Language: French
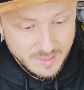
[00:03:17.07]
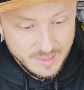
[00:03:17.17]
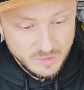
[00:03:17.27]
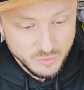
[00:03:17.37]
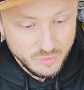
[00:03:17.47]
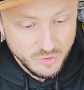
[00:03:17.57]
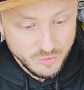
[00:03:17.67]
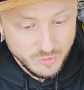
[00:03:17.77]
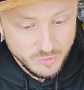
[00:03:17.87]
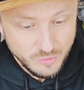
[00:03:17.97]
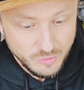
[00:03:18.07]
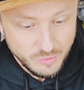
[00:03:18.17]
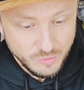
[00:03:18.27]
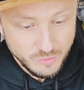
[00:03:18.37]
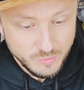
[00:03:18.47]
Et donc,
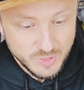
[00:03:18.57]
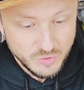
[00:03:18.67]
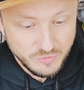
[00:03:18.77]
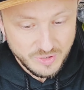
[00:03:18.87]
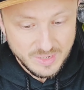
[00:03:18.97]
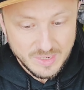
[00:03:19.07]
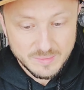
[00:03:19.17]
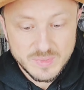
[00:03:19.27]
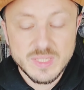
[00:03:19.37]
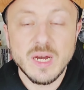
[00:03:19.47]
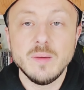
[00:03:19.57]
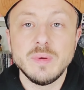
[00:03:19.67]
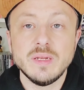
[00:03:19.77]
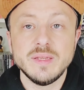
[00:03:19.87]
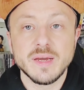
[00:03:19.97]
moi je ferai un petit
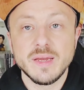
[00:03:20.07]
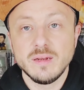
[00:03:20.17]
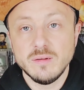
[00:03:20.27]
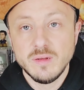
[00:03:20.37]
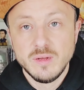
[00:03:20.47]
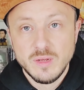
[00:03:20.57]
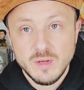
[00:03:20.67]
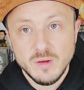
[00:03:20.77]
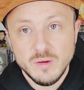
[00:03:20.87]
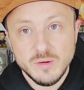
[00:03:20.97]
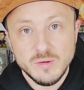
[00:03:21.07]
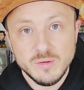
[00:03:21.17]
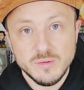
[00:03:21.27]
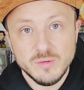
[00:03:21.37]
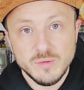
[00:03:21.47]
rappel des règles
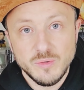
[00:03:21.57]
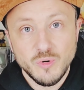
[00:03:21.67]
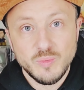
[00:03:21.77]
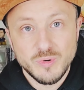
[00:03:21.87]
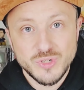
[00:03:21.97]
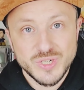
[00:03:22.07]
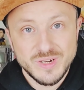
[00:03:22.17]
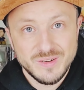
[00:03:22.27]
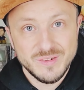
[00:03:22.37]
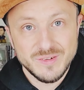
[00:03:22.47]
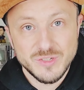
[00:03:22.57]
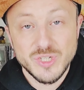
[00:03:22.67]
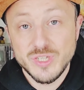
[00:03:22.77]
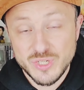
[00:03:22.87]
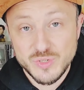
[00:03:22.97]
au prochain.
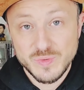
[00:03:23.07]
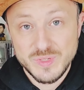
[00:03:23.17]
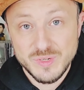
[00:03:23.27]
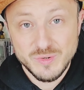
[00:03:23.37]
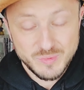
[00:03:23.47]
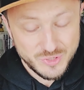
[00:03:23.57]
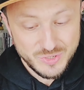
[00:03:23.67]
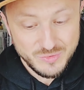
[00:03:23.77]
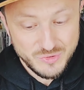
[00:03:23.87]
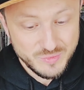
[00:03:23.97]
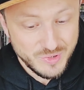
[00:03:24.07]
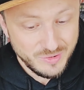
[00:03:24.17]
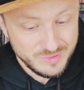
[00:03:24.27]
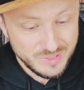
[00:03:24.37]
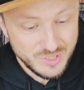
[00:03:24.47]
J'ai déjà choisi le prochain youtubeur,
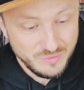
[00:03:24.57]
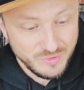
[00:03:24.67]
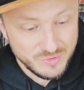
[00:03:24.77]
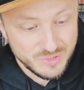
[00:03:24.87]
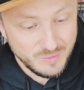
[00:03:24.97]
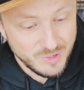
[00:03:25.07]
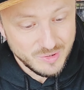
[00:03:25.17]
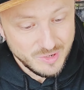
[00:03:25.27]
on a déjà vu ensemble.